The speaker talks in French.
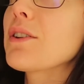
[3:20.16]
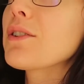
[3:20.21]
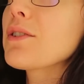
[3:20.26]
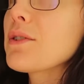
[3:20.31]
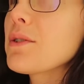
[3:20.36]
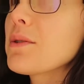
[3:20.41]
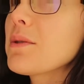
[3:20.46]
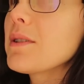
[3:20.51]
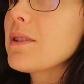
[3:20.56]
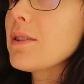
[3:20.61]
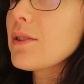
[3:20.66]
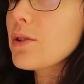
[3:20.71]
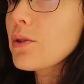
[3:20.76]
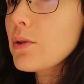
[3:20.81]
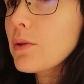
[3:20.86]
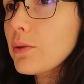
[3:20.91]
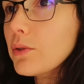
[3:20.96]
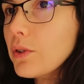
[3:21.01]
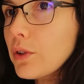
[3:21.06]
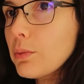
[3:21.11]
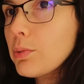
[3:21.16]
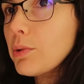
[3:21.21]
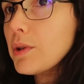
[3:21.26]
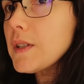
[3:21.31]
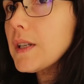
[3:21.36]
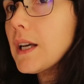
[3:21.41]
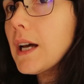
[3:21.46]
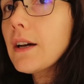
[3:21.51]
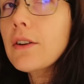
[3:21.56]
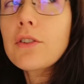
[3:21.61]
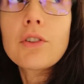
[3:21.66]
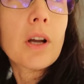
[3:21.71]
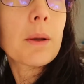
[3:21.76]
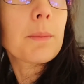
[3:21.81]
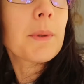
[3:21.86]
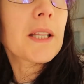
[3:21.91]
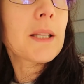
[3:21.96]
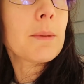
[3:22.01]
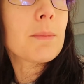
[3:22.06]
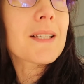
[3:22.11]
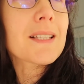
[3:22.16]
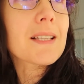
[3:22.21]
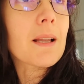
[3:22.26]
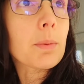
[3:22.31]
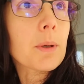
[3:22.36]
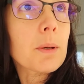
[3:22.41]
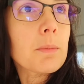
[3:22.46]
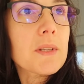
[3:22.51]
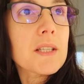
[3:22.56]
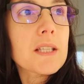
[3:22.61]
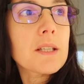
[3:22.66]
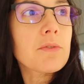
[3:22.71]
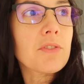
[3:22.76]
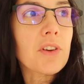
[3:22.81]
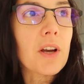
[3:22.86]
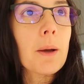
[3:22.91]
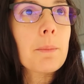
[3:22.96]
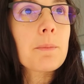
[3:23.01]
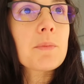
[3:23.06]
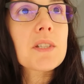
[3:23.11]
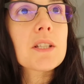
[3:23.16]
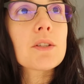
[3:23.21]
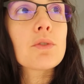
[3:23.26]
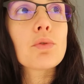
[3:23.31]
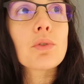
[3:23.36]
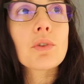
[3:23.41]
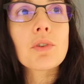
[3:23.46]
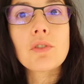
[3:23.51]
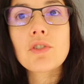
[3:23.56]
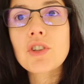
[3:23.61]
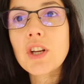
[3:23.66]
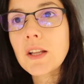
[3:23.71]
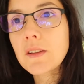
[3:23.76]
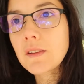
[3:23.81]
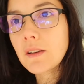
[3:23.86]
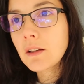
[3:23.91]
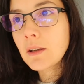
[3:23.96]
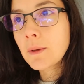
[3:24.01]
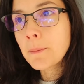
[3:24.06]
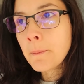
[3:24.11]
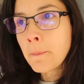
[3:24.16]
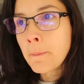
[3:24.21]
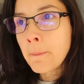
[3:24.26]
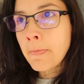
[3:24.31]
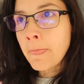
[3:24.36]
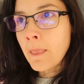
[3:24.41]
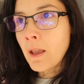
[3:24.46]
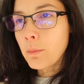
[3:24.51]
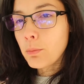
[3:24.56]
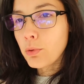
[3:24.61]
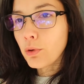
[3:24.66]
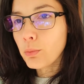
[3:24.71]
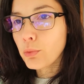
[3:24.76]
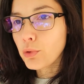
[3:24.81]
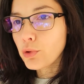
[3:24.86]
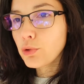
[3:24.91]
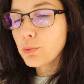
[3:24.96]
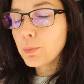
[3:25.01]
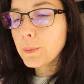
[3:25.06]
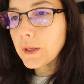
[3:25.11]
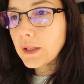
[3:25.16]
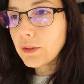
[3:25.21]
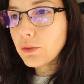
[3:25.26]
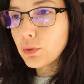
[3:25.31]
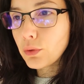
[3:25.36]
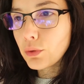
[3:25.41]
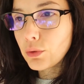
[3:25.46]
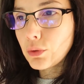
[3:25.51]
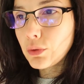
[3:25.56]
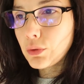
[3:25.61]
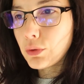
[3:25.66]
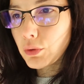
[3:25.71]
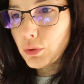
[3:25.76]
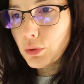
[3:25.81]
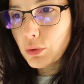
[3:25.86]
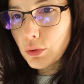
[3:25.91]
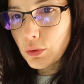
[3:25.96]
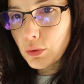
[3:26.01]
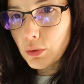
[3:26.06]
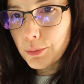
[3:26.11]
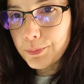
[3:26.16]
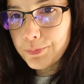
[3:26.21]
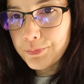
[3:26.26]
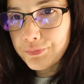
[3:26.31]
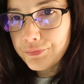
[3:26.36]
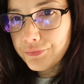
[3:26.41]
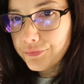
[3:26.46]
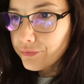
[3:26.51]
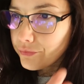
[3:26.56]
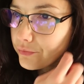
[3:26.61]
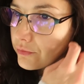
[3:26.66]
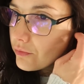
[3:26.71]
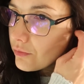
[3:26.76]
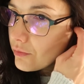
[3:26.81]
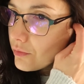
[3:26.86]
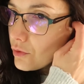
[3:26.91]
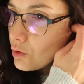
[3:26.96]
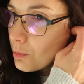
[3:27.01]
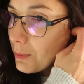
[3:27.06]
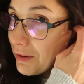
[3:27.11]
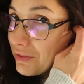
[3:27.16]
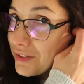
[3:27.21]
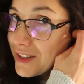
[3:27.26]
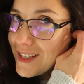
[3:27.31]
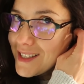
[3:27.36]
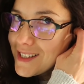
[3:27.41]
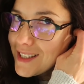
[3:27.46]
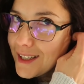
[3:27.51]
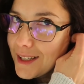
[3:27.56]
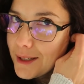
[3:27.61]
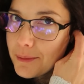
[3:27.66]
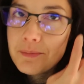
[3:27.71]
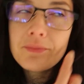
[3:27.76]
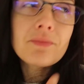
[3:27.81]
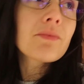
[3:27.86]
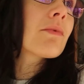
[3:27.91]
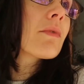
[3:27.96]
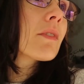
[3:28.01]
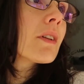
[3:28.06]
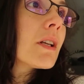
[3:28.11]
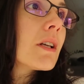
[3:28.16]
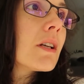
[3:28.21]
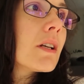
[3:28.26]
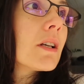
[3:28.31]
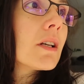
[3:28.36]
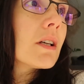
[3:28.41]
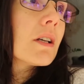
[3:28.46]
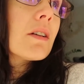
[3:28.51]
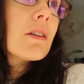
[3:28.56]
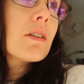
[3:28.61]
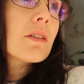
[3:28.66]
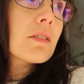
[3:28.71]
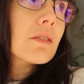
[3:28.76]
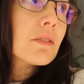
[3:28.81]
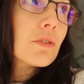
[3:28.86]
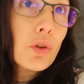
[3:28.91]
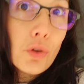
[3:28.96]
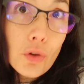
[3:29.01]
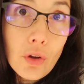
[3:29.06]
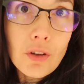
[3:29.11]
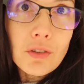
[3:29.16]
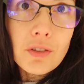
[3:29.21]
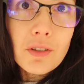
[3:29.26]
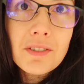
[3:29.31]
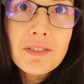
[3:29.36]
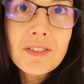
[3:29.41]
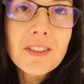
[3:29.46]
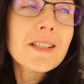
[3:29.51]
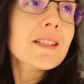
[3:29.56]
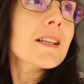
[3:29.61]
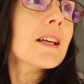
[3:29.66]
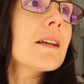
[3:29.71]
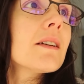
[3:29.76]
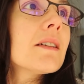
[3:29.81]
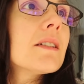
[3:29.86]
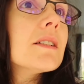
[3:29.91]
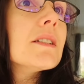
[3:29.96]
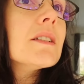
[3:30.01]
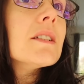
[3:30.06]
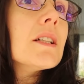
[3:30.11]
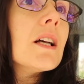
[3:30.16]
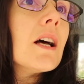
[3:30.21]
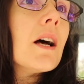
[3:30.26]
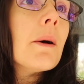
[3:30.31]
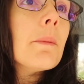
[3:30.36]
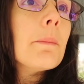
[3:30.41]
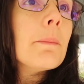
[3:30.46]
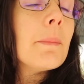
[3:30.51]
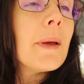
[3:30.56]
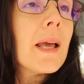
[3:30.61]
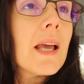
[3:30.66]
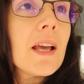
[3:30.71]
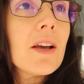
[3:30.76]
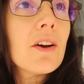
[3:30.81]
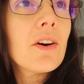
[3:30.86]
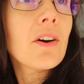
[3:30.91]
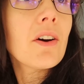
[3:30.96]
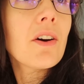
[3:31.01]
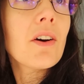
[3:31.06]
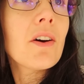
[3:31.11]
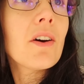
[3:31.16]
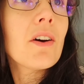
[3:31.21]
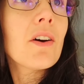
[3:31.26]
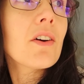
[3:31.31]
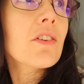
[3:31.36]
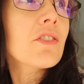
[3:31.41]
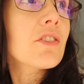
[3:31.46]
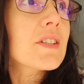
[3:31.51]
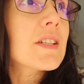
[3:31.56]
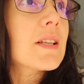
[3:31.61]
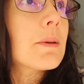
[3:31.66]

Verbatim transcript: euh, je, suis, euh, je suis contente pour ça. J'aurais bien aimé cet après-midi faire un petit tour dans le jardin pour m'occuper de, ma fraiserie. De notre fraiserie. Mais euh, je